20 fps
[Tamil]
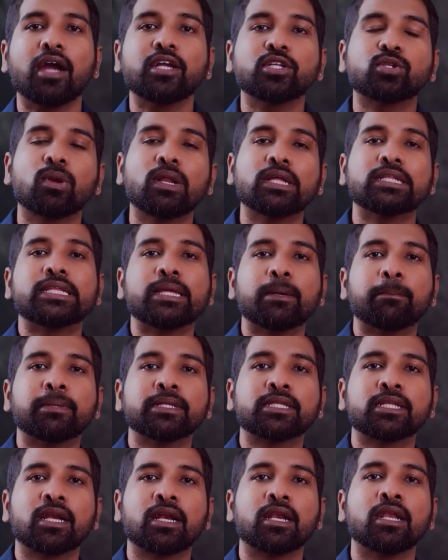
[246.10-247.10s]
ஆயிரத்தி தொள்ளாயிரத்தி
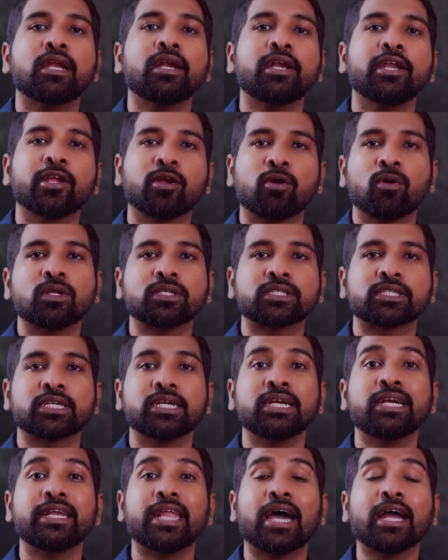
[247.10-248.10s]
எண்பத்தி நாலில்
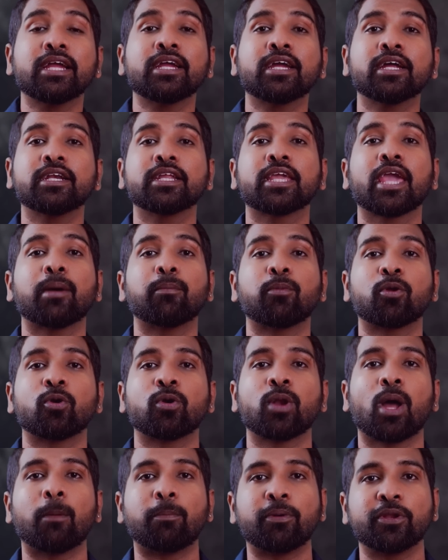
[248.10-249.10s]
நிக்கோலஸ்க்கு டங்கன்
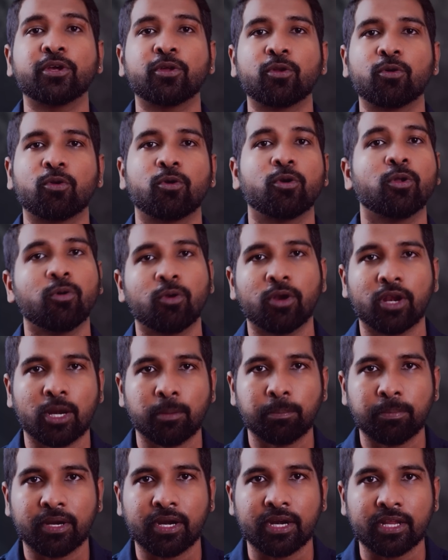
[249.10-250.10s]
கேமரோன் அப்படிங்கிறவரோட ஒரு
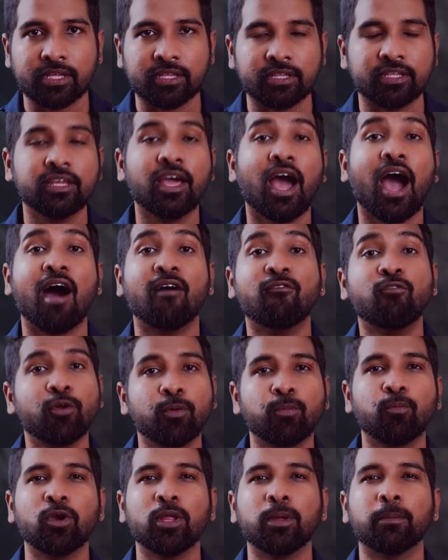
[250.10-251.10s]
நட்பு கிடைக்குது அவர்
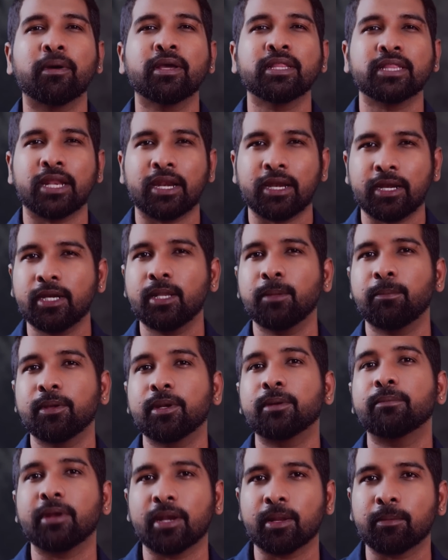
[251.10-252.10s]
மூலியமாக இந்த ரெண்டு
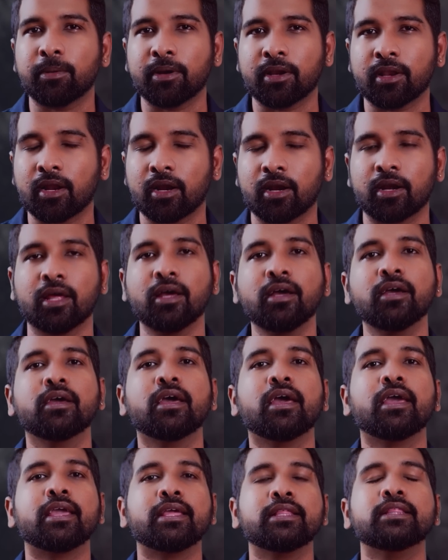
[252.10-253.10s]
பேரும் என்ன பண்ணுறாங்கன்னா
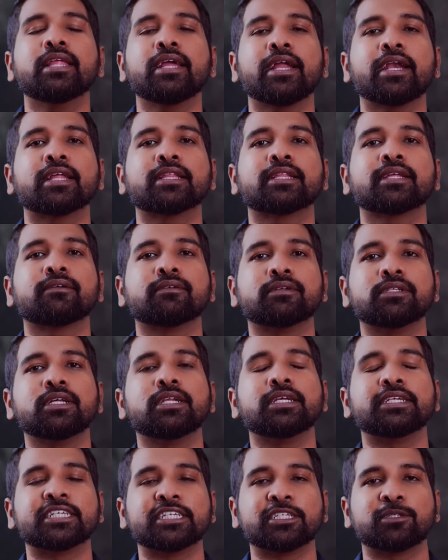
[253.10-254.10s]
இந்த இடத்துக்கு வந்து
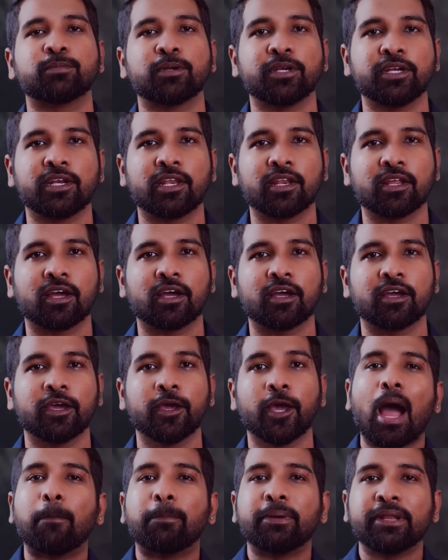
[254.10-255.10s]
ரிசர்ச் பண்ணிட்டு இருக்காங்க
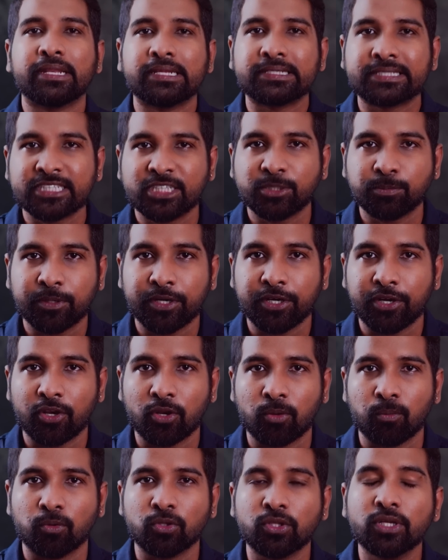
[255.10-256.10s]
அப்படி ரிசர்ச் பண்ணிட்டு
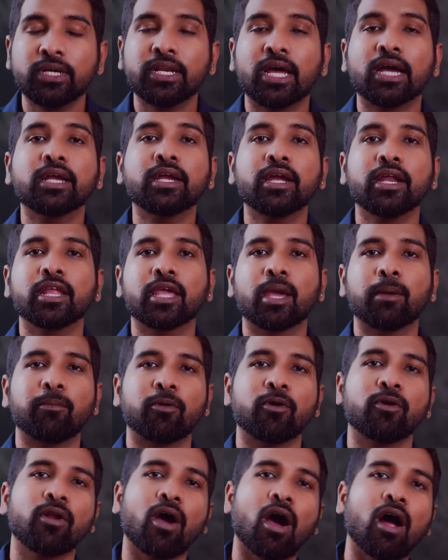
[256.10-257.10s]
இருக்கும்போது டங்கன்
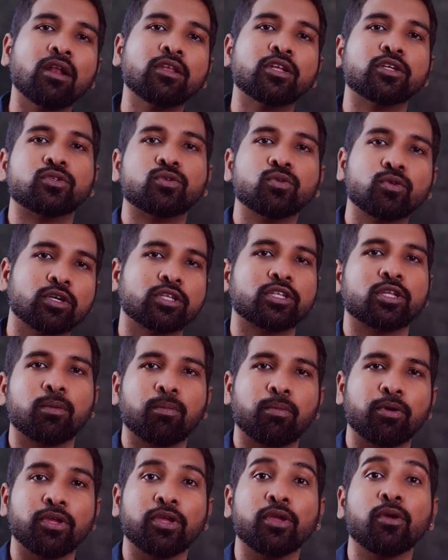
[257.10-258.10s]
கேமரோன் ஆழ்ந்த தூக்கத்துக்கு
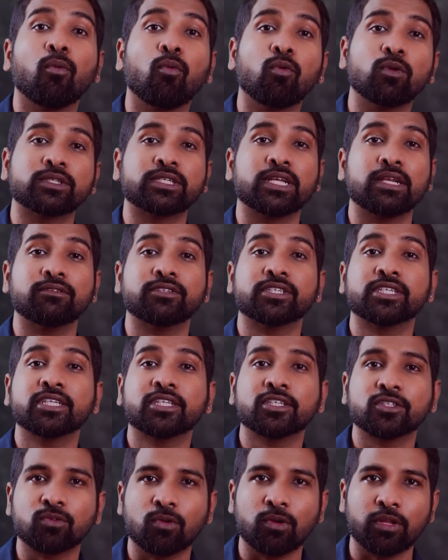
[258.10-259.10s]
போய் ஒரு சில
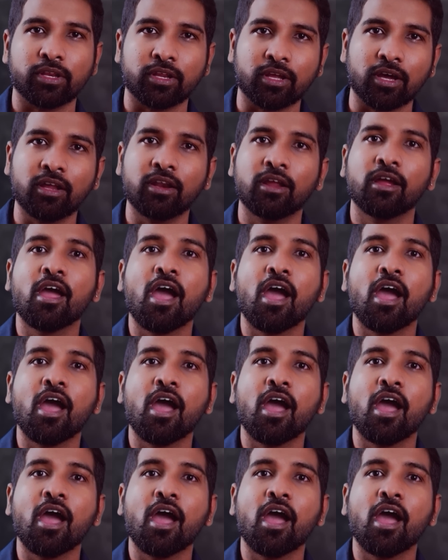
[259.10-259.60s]
விஷயத்த சொல்லியிருக்கார்